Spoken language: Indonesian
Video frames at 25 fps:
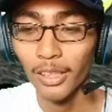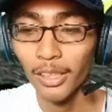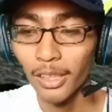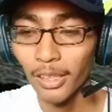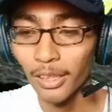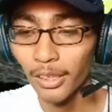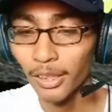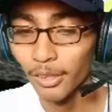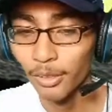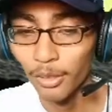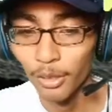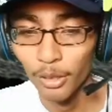
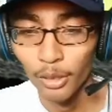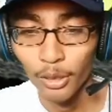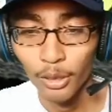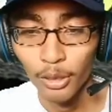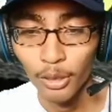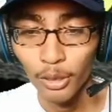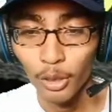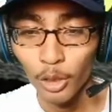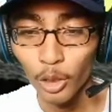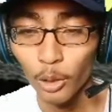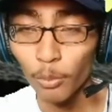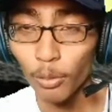lagi
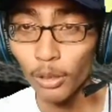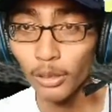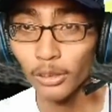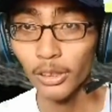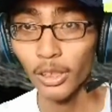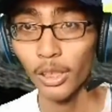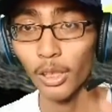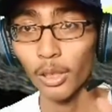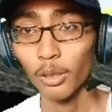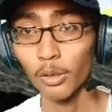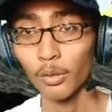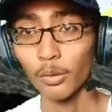itu bukan
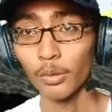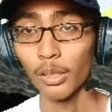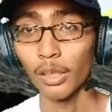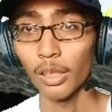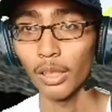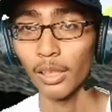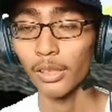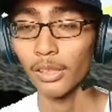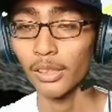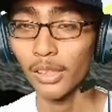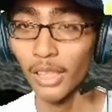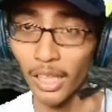salah
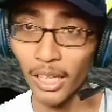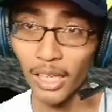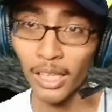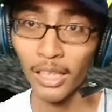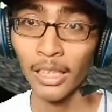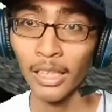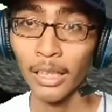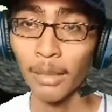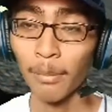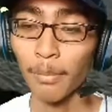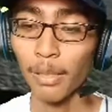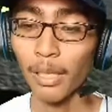gua dia yang
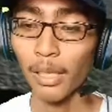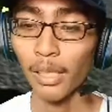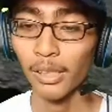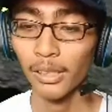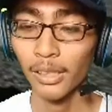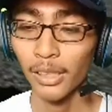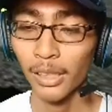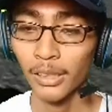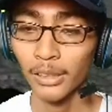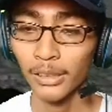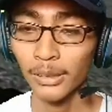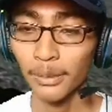nabrak
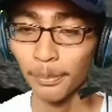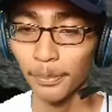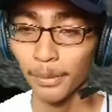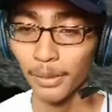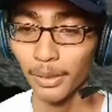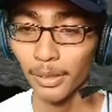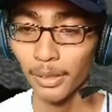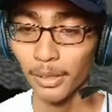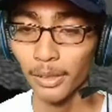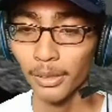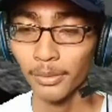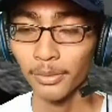dia yang cepat
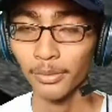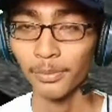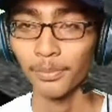ya